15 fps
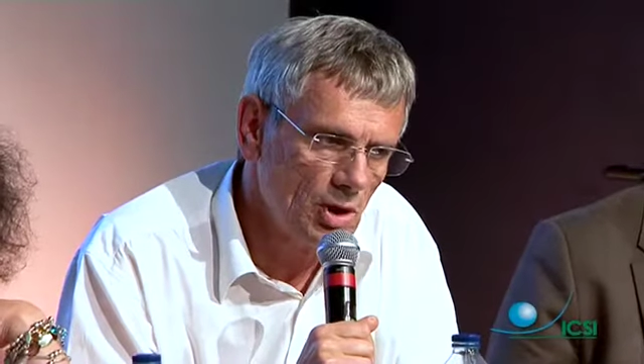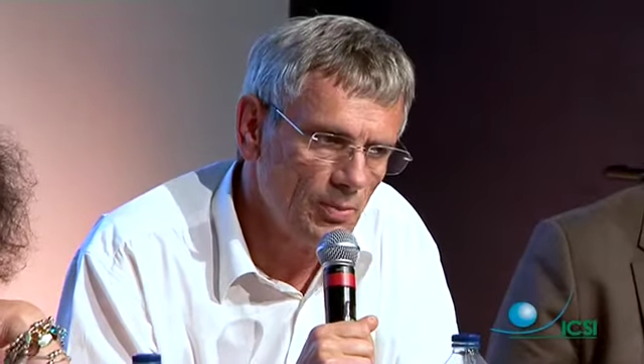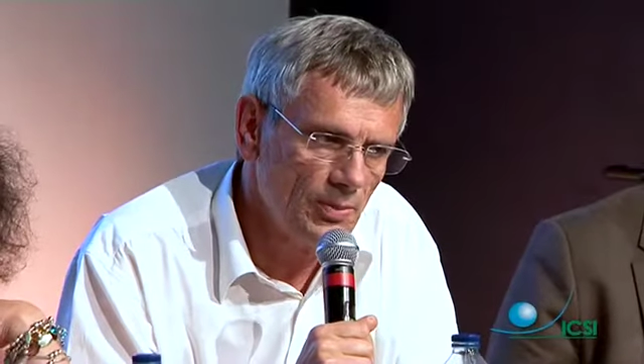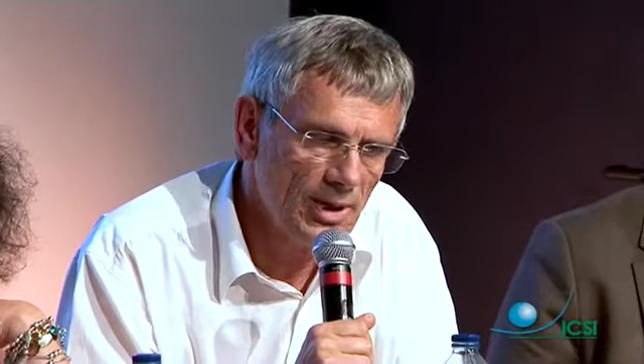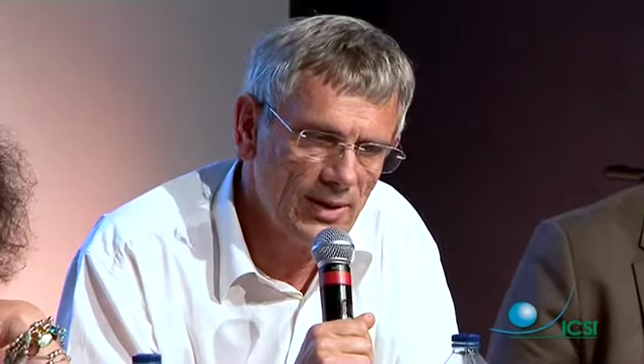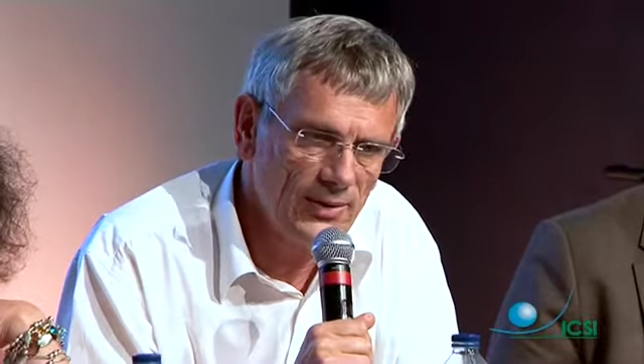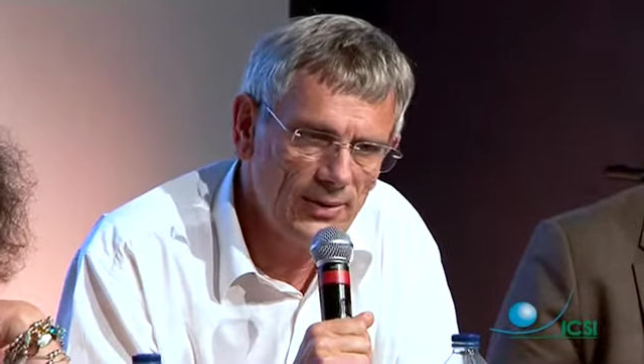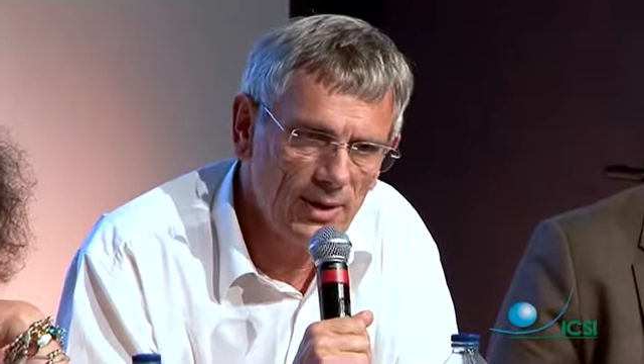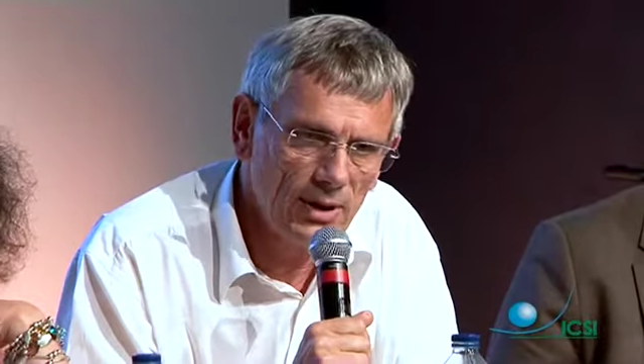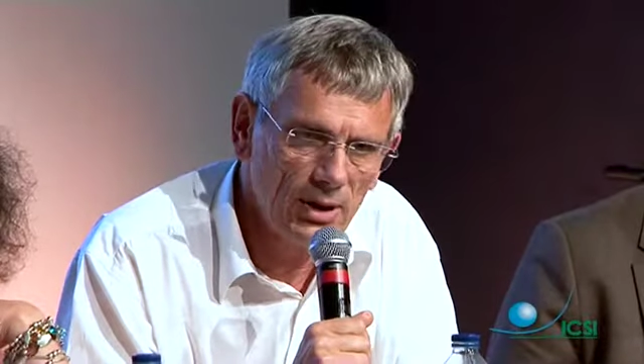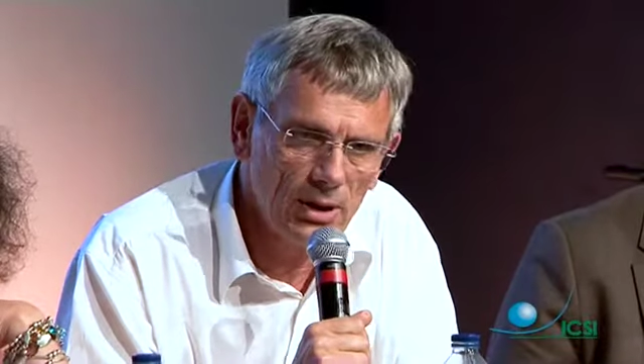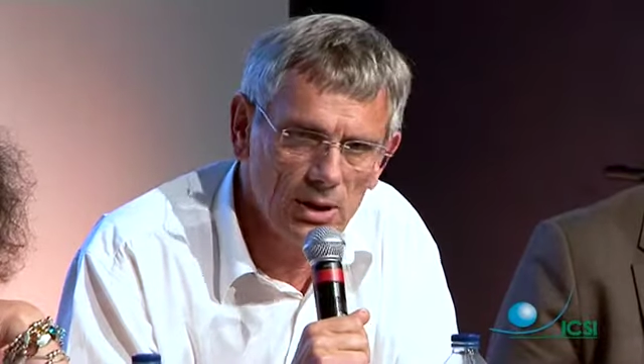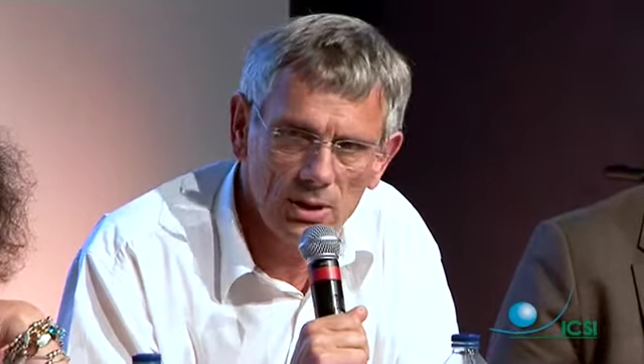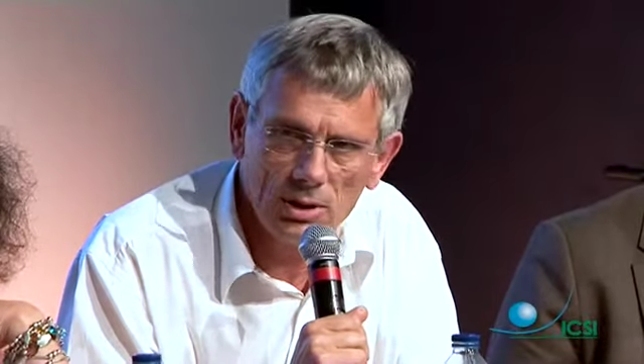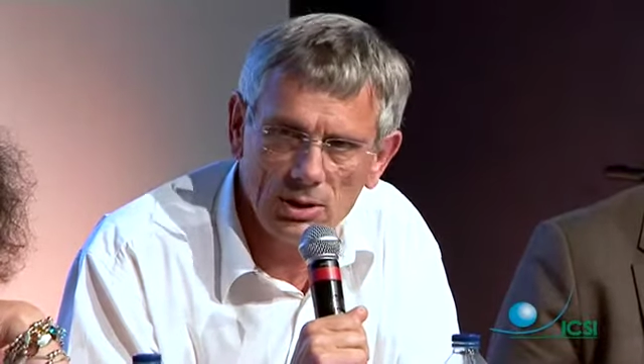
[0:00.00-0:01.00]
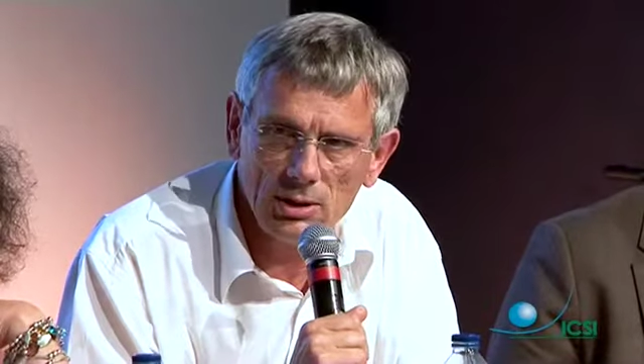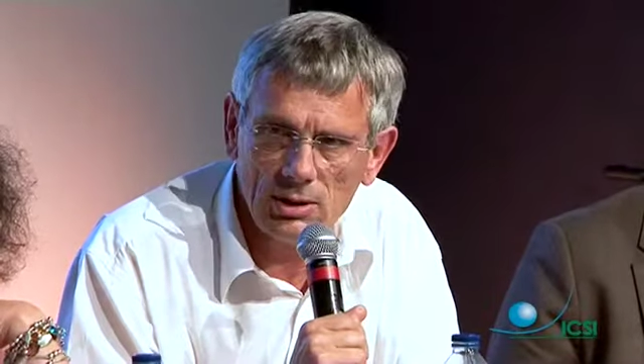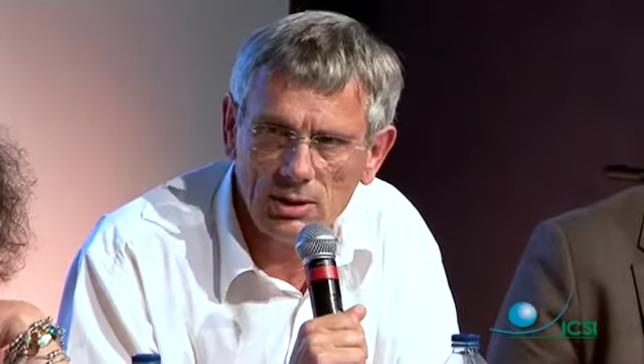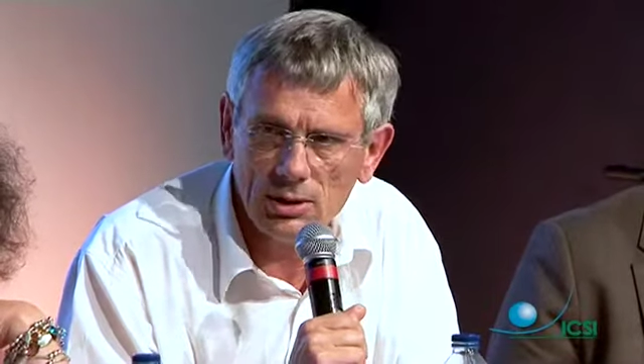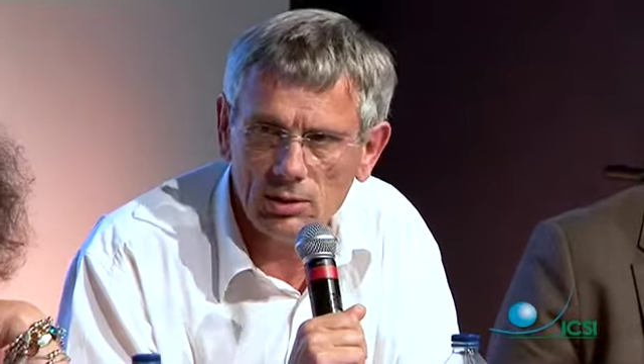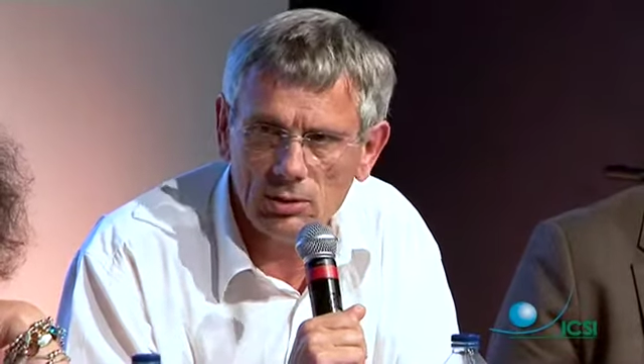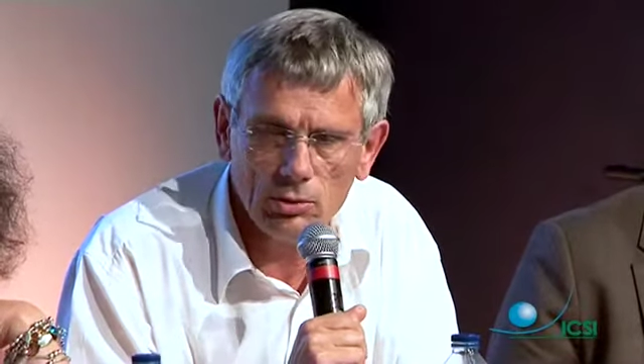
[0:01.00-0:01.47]
place
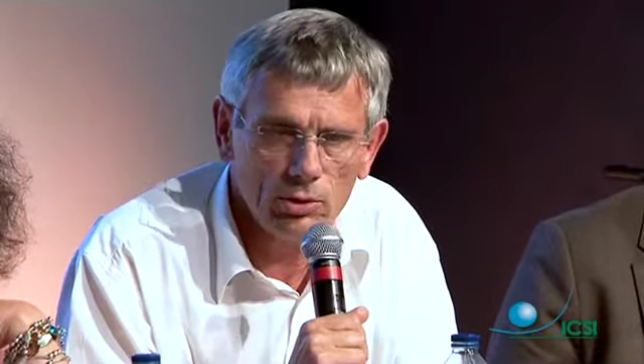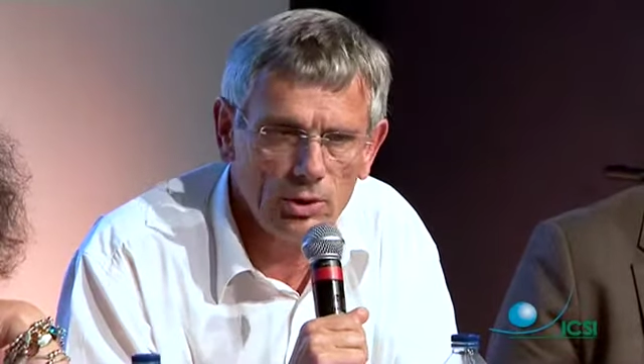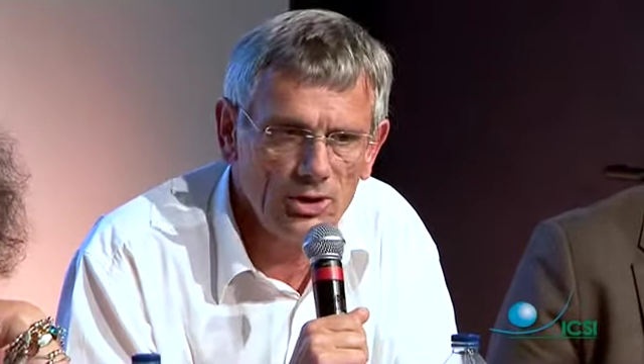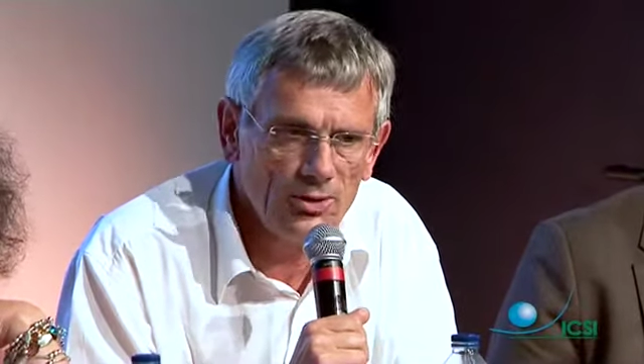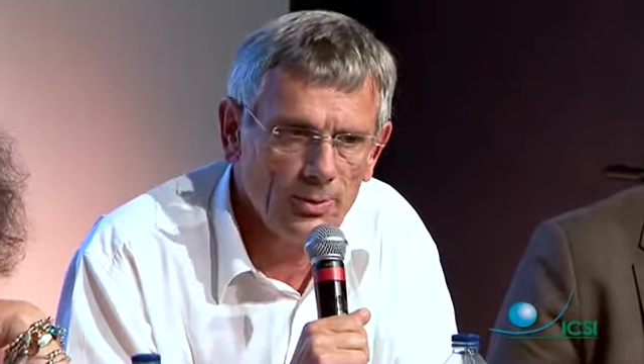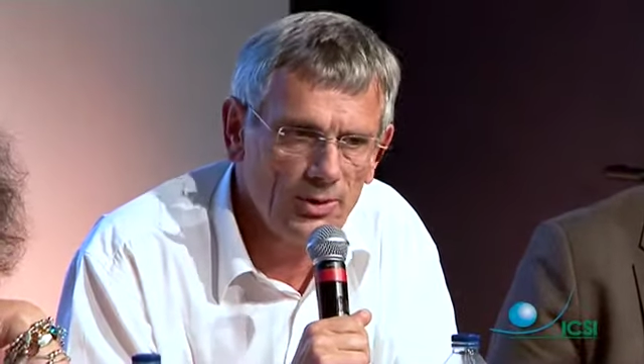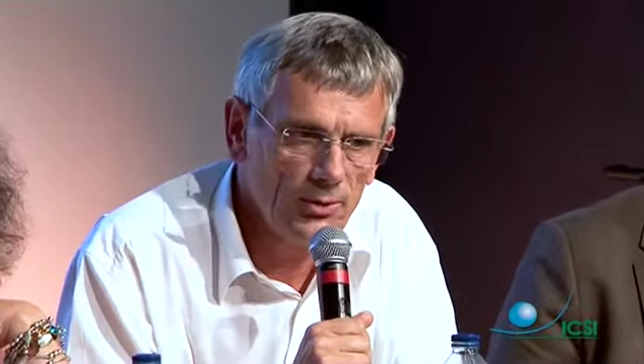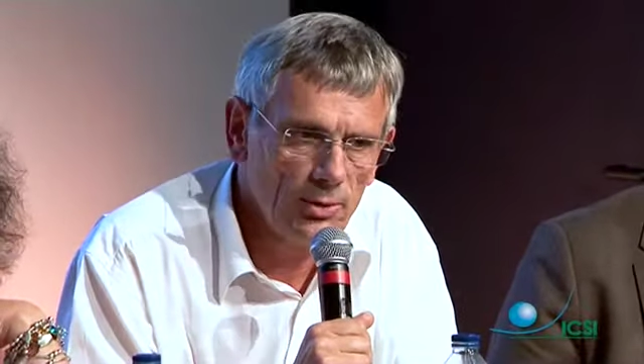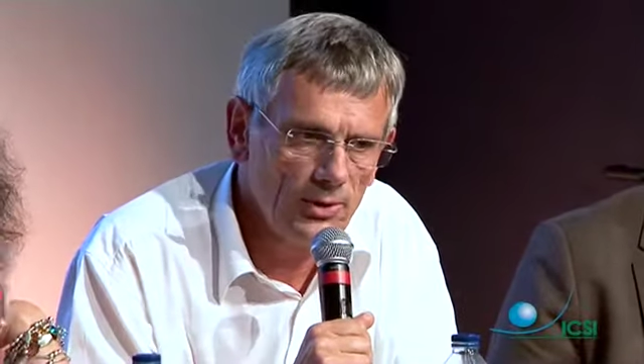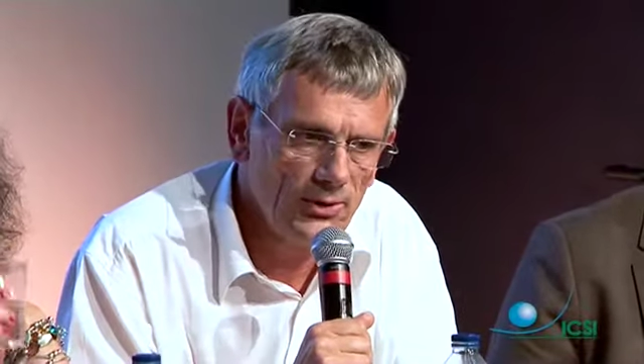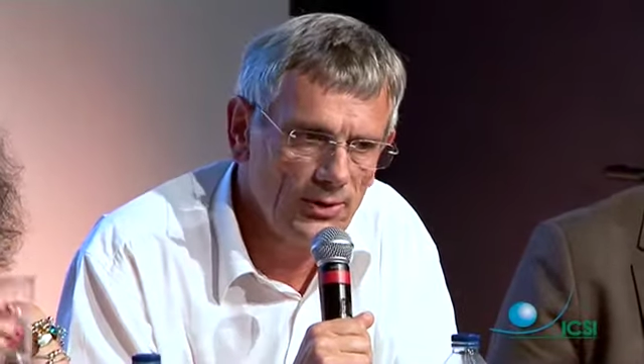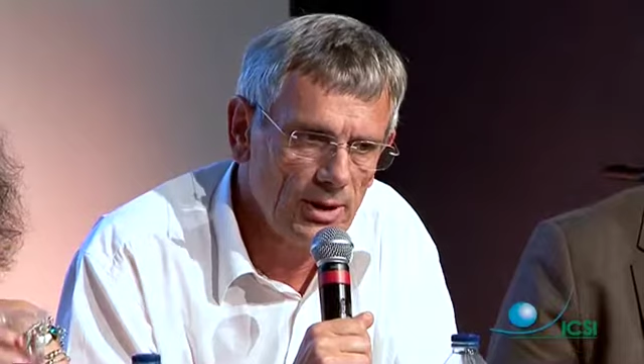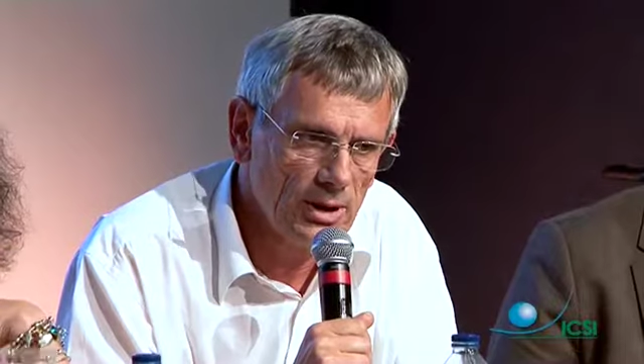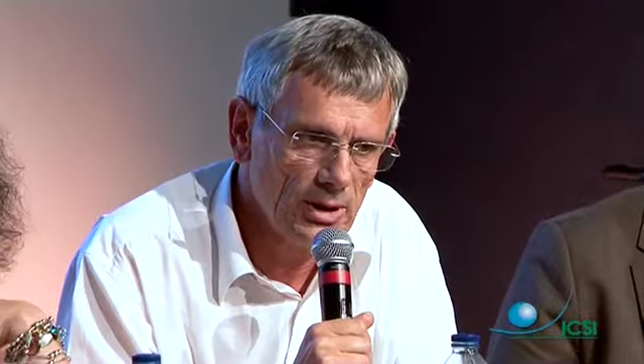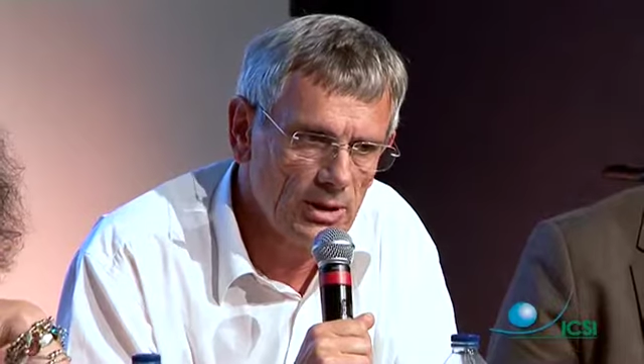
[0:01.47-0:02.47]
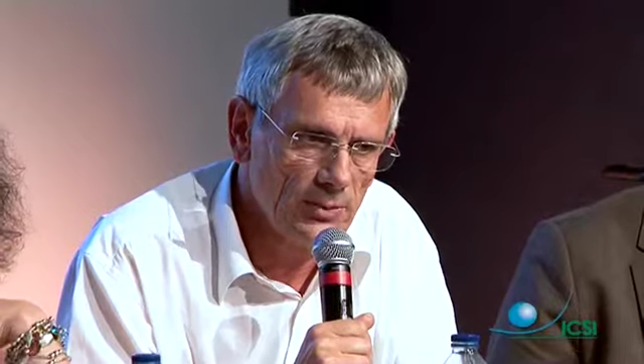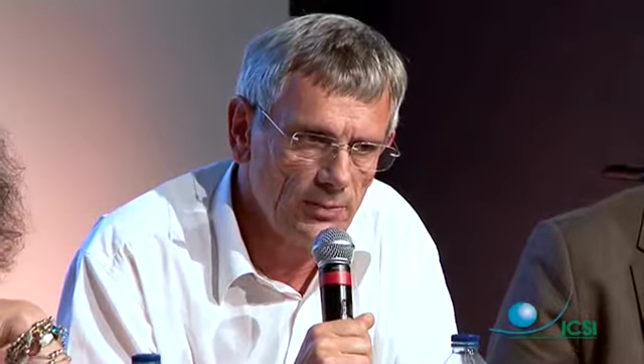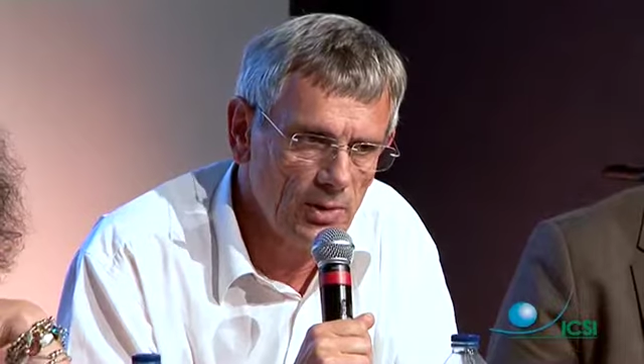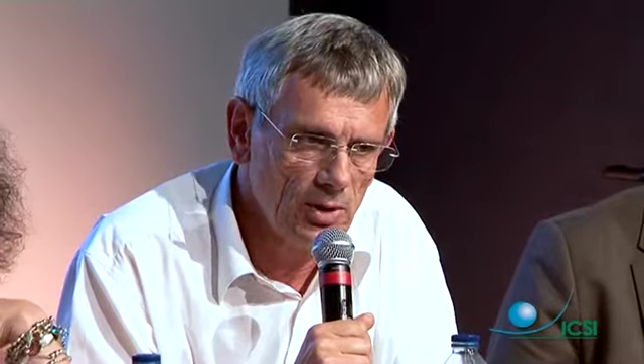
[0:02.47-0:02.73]
le droit d'expression des salariés.